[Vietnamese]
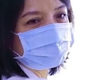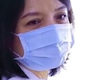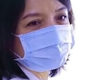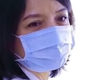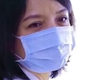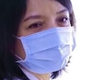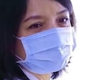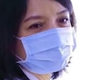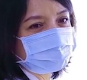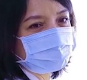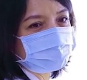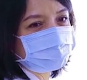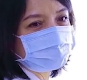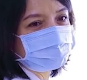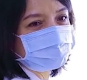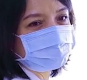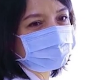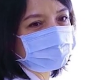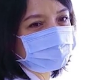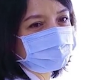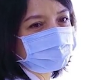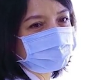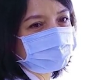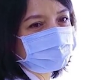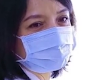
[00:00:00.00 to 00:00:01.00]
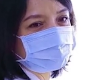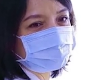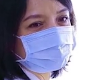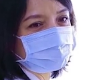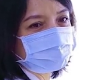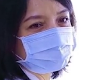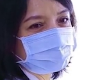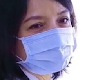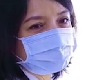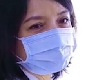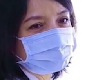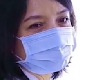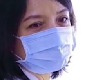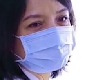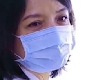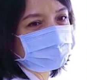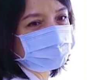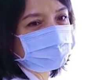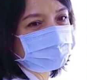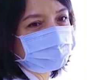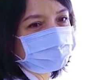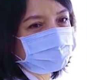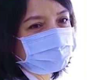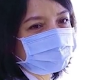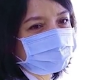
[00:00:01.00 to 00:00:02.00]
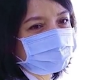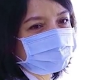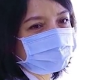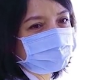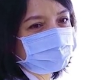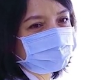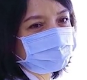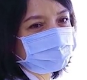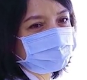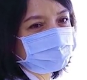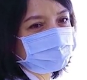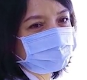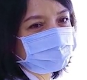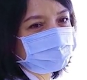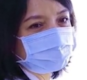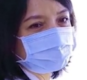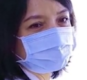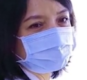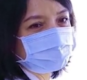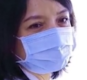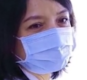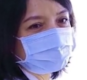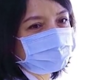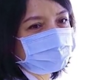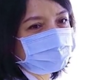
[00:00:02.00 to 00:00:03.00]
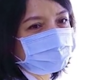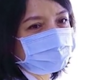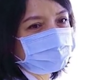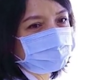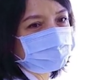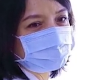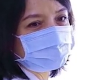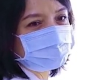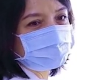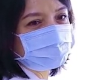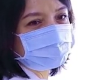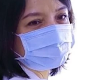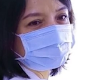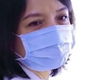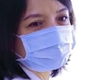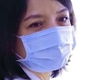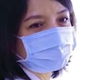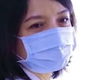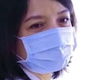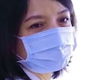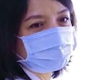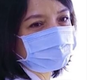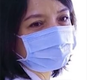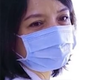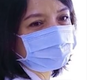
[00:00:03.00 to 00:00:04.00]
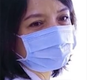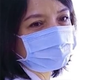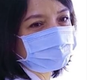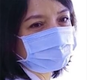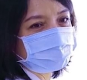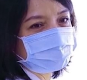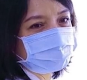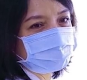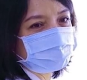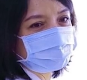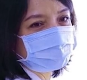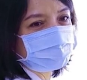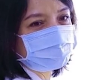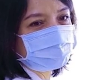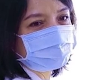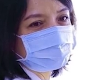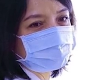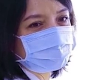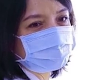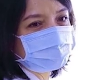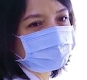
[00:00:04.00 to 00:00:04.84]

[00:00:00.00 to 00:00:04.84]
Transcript: giảm trí nhớ, giảm khả năng tập trung, lo âu trầm cảm và vã mồ hôi ban đêm.